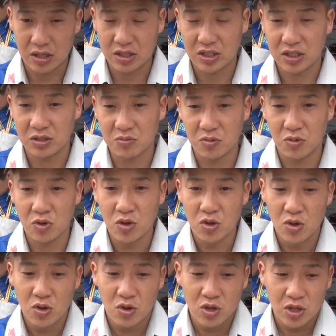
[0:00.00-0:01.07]
たちにも
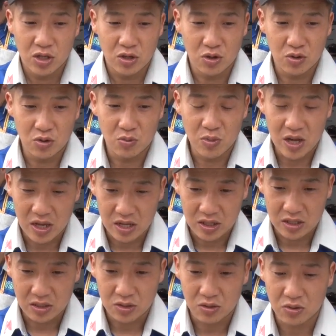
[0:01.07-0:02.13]
いろいろまあ
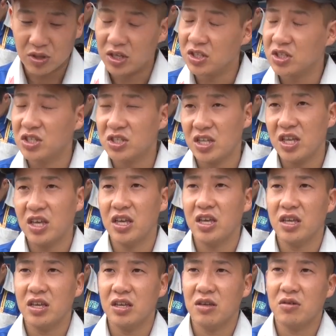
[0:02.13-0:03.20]
相談して、
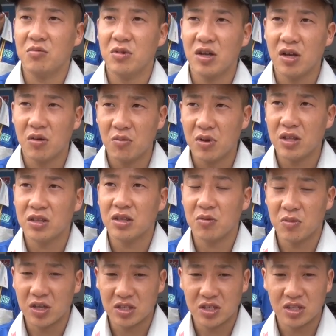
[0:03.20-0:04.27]
まあ、頑張って、
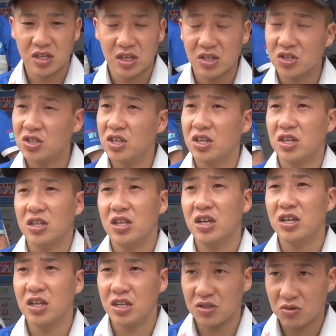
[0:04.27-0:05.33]
まあ、次世につなげた
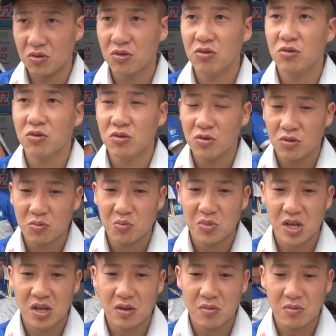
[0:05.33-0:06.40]
いなと、
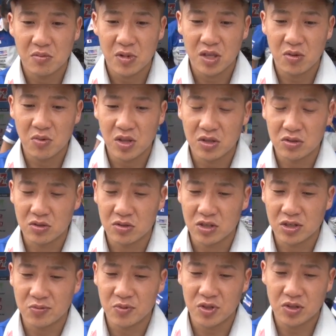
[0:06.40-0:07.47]
まあ、まだまだその
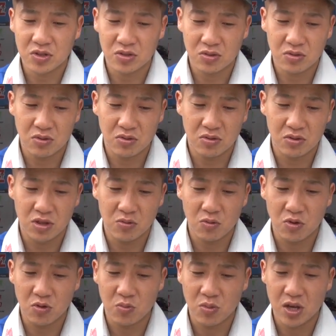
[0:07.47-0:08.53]
サスペンションの方向でも、
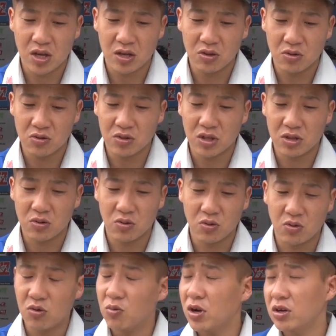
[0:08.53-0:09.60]
まあ、良くなる方
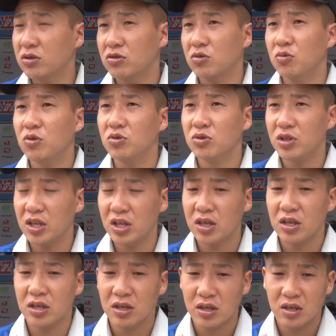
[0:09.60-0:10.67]
向もあると思うんで、
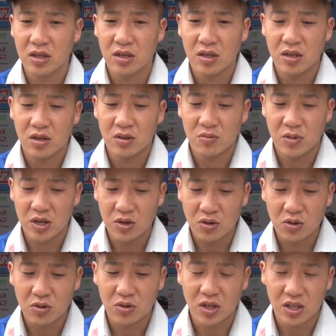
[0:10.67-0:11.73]
まあ、い
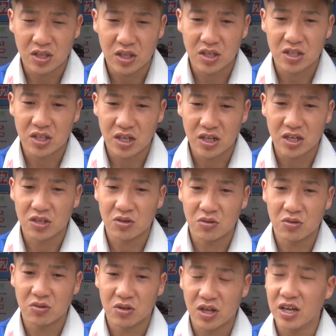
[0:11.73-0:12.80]
ろいろとやっていきたいなと、
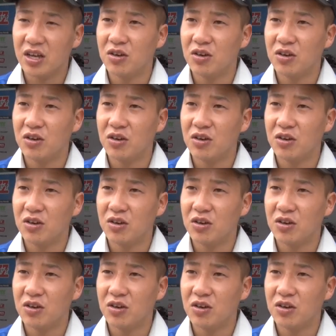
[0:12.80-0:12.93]
はい、思いま